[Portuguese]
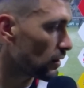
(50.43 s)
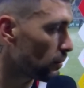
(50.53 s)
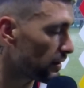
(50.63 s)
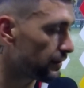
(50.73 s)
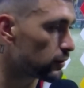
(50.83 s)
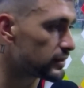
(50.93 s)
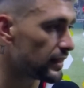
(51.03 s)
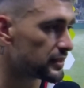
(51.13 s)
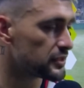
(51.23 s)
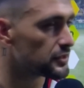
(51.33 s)
com alguma
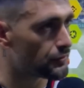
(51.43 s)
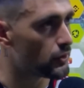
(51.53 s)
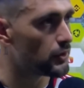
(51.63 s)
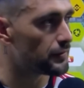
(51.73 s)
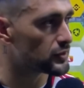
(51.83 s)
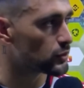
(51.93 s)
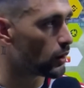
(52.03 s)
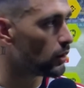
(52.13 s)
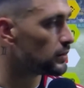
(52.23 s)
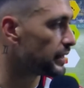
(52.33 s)
dificuldade a gente foi,
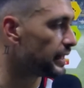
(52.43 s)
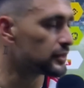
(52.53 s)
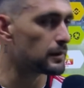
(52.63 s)
fez o gol,